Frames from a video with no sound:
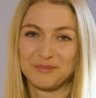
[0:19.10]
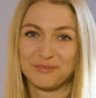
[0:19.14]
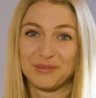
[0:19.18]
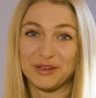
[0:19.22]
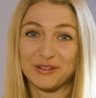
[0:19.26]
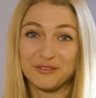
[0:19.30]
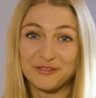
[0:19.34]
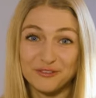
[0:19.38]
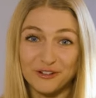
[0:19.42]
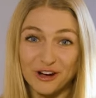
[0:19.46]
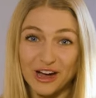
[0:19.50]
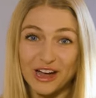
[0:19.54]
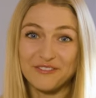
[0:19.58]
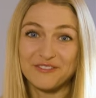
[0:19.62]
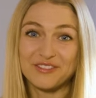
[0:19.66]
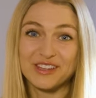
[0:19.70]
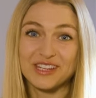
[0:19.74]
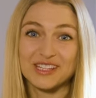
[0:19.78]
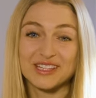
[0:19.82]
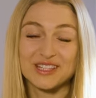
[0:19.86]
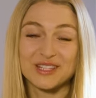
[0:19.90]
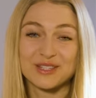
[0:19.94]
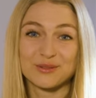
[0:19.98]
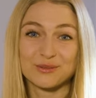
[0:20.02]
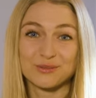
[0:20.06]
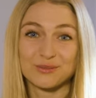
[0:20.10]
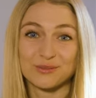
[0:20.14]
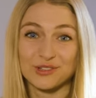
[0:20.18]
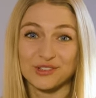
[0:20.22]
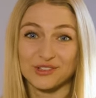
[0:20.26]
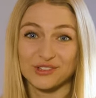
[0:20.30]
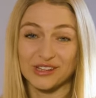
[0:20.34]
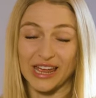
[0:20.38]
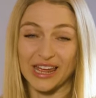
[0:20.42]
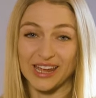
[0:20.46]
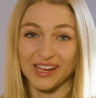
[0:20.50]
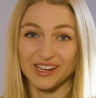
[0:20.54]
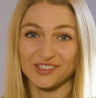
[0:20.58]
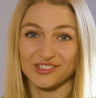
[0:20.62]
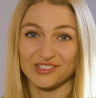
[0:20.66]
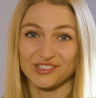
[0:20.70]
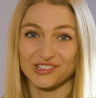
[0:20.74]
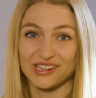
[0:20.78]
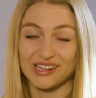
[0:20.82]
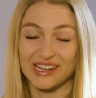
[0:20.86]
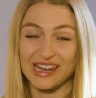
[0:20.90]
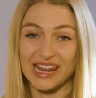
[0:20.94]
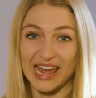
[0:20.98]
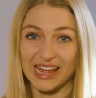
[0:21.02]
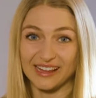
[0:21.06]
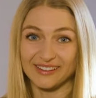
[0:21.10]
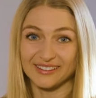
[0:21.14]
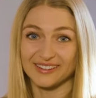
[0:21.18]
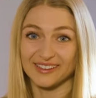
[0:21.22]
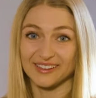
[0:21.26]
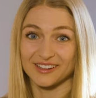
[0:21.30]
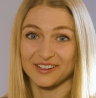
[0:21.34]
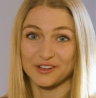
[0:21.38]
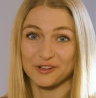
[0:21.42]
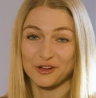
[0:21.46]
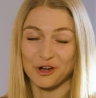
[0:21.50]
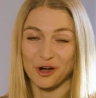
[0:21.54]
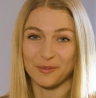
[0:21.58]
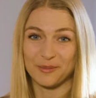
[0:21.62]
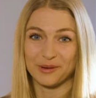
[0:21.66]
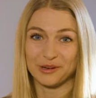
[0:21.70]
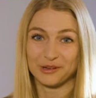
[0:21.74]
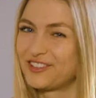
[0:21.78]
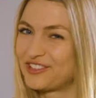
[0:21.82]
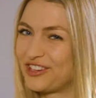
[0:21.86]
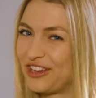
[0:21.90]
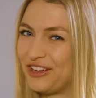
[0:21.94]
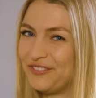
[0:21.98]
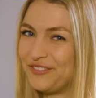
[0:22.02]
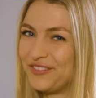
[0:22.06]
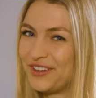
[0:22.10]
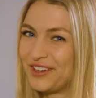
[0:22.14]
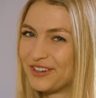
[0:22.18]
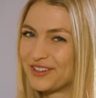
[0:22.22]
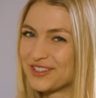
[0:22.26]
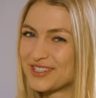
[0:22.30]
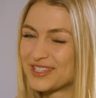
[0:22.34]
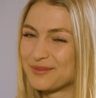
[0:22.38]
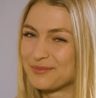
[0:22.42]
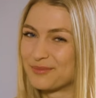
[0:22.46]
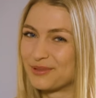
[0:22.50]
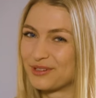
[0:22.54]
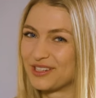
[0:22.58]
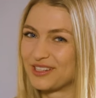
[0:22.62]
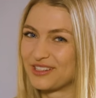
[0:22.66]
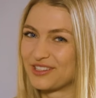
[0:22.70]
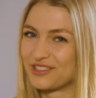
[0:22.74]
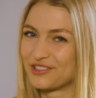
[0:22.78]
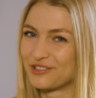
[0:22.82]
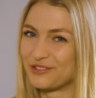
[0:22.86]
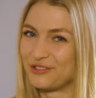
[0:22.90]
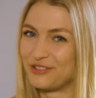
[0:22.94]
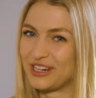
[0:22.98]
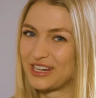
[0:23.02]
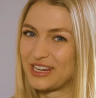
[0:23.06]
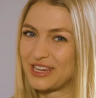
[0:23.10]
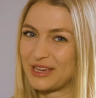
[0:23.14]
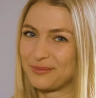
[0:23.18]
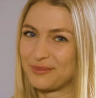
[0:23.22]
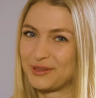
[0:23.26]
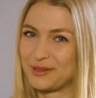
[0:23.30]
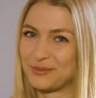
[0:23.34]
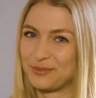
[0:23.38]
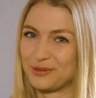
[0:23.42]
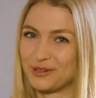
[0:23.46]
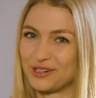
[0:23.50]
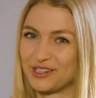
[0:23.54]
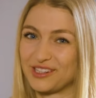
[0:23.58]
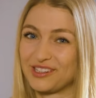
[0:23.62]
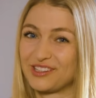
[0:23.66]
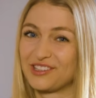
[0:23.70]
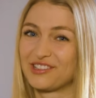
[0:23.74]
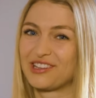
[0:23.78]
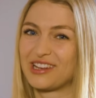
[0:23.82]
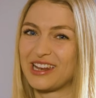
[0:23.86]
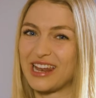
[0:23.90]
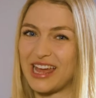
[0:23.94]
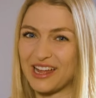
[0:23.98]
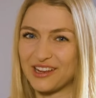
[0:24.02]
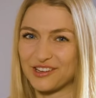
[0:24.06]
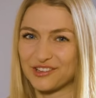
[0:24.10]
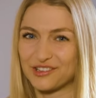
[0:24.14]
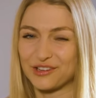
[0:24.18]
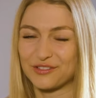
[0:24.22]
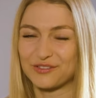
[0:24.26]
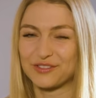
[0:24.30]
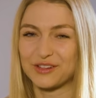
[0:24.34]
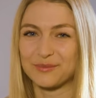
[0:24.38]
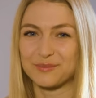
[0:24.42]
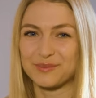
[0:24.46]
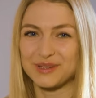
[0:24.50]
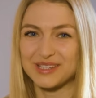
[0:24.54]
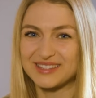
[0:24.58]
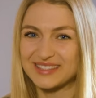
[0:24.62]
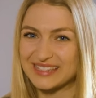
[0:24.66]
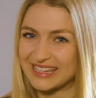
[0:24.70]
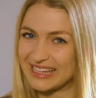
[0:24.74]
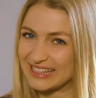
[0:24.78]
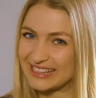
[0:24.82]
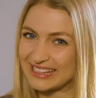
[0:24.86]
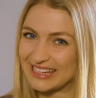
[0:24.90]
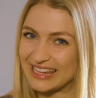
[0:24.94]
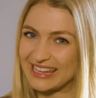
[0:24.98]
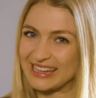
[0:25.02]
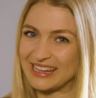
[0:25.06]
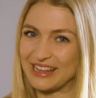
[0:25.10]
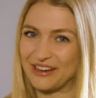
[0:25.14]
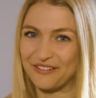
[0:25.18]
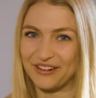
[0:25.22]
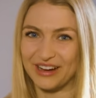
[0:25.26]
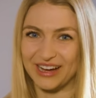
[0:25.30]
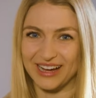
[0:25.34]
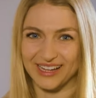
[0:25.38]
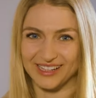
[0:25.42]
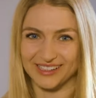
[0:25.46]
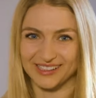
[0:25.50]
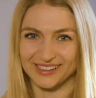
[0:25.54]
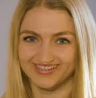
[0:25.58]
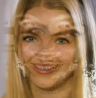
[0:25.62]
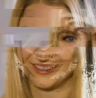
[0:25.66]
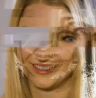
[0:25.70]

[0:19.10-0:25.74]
Bevor wir zum steirischen Landtag kommen, schauen wir uns im politischen Recap die politische Landschaft ein bisschen genauer an.